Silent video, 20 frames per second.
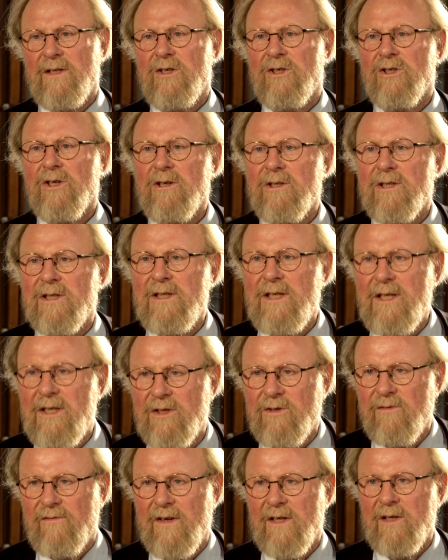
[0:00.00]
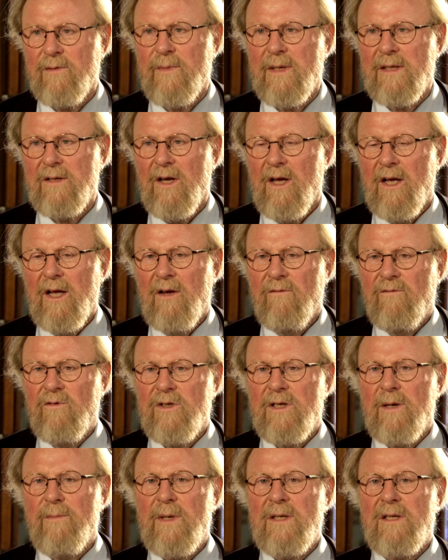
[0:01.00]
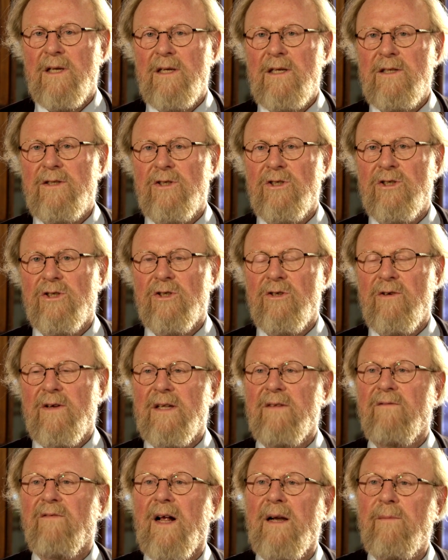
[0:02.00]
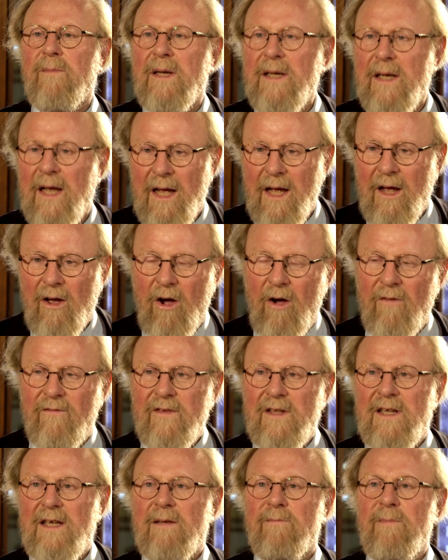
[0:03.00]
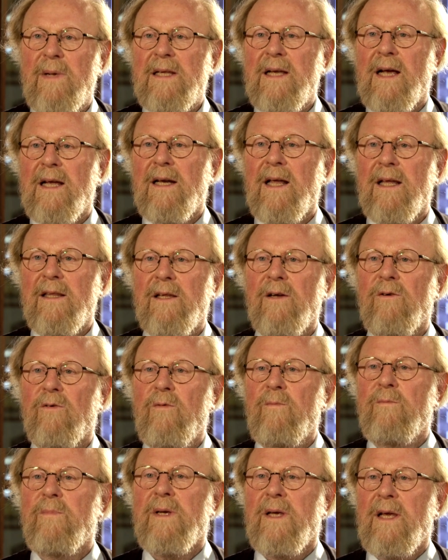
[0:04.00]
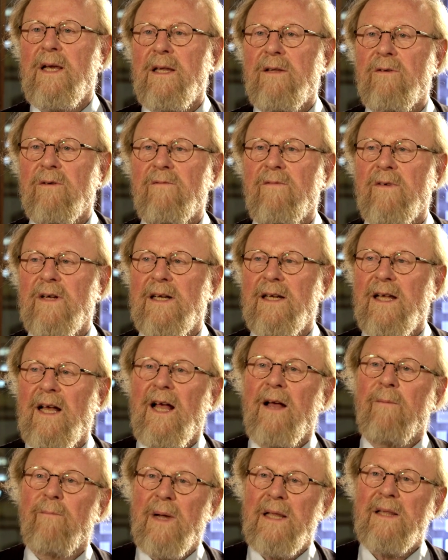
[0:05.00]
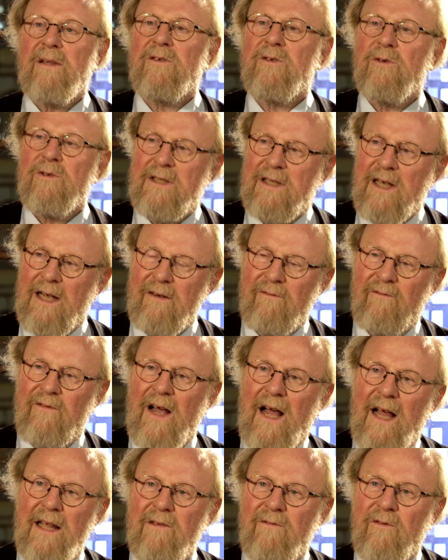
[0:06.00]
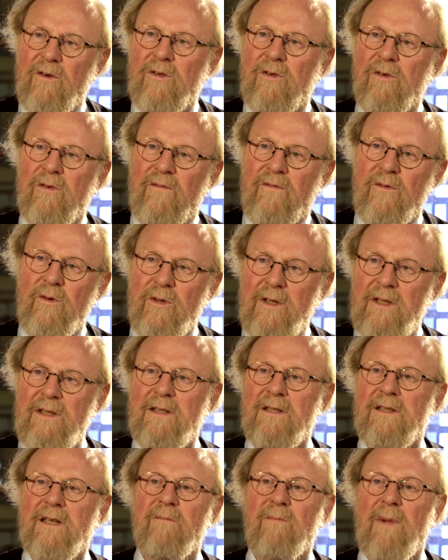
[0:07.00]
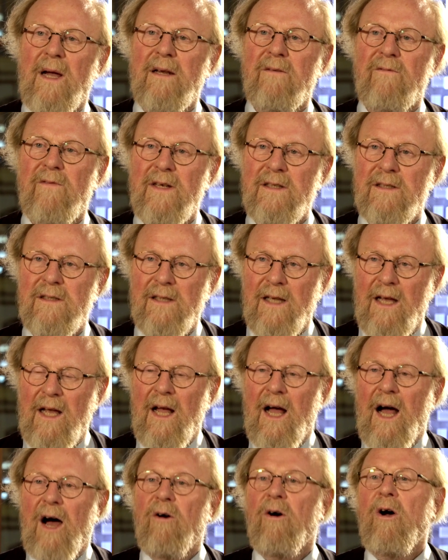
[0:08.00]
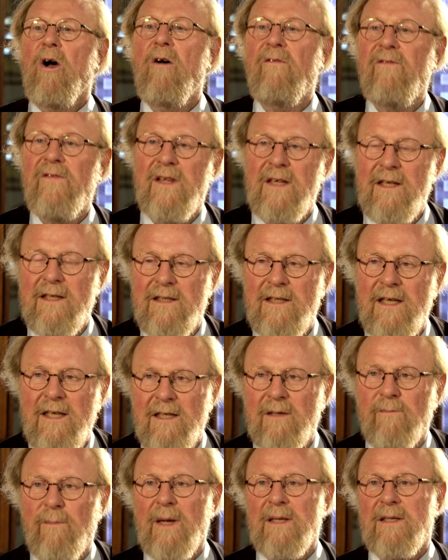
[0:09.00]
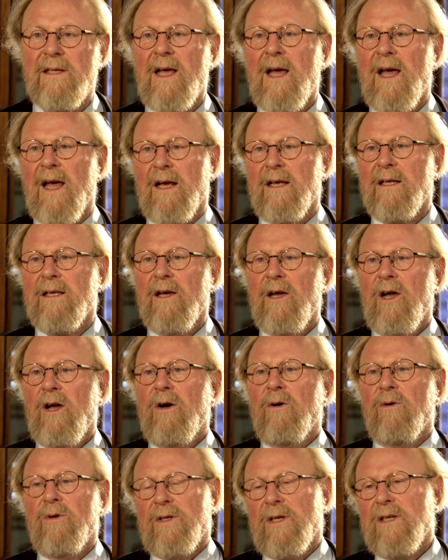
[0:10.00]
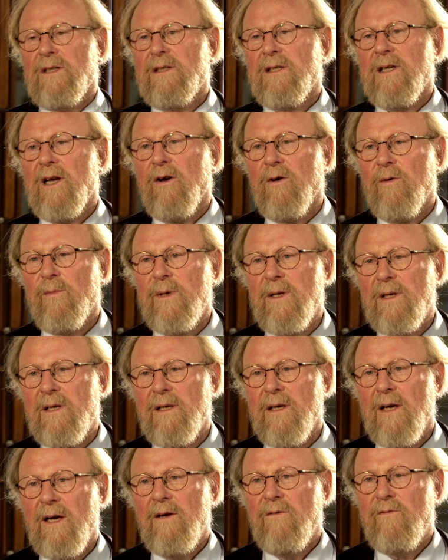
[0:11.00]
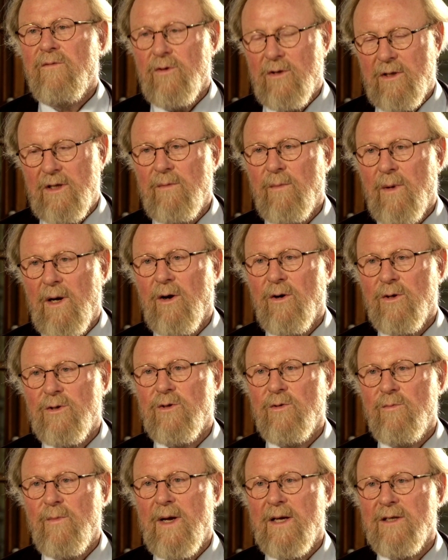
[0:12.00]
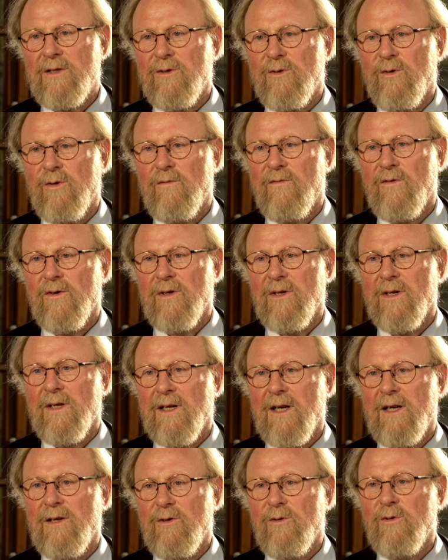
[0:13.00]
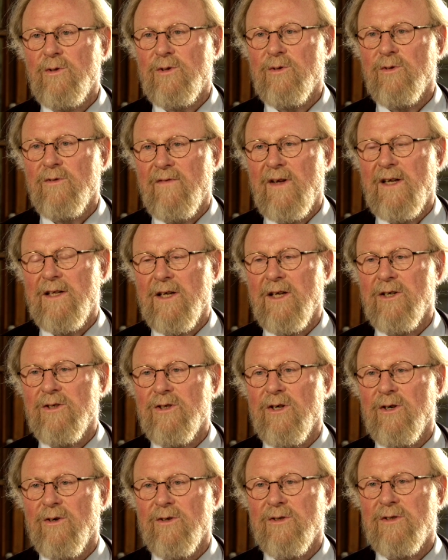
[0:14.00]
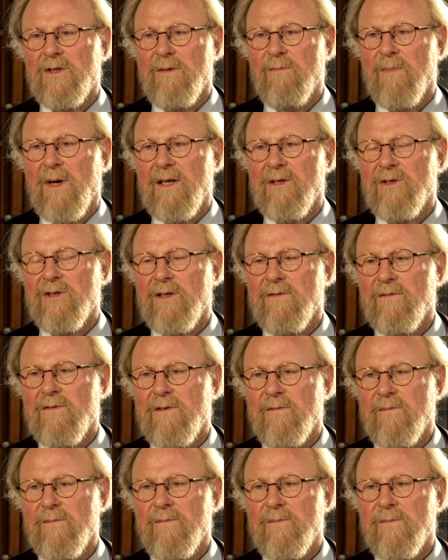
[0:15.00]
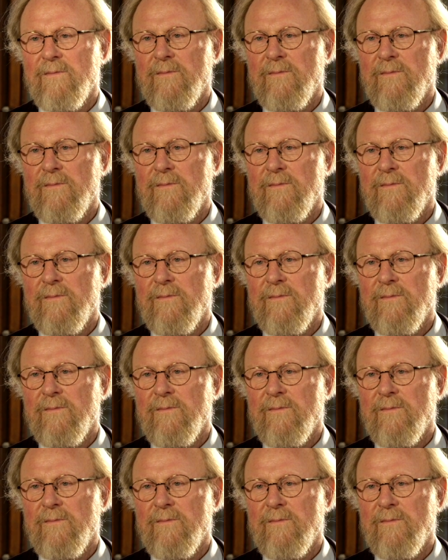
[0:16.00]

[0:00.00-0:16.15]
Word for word: Die Chance, nicht zu fundamentalistisch zu werden, weil man öffentlich miteinander umgeht und weil man sozusagen Verantwortung für dieses Gemeinwesen auch öffentlich sichtbar trägt. Und das, glaube ich, führt immer auch zur Mäßigung von Religions- und Weltanschauungsgemeinschaften.